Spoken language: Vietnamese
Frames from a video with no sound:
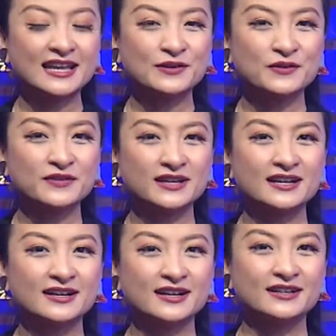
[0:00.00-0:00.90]
là quý vị
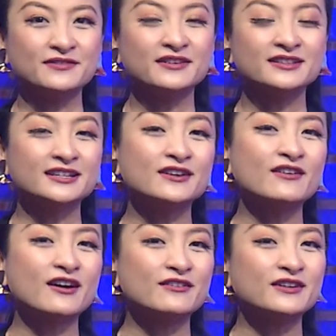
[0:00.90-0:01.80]
đã gửi những
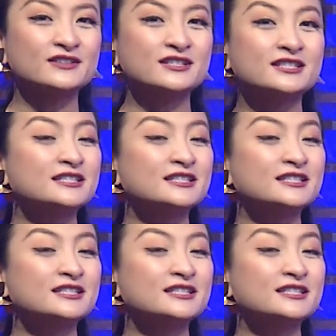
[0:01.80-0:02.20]
câu hỏi vào cho